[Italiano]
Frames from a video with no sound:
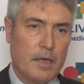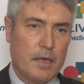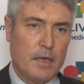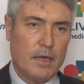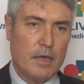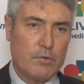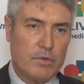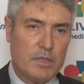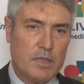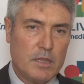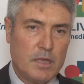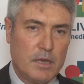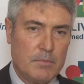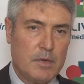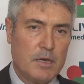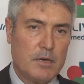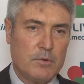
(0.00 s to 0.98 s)
E quindi
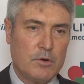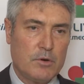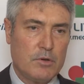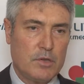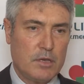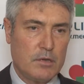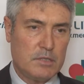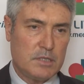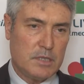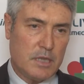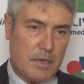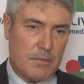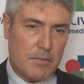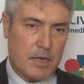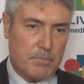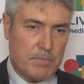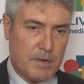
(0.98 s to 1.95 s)
abbiamo
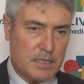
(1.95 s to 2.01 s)
insieme al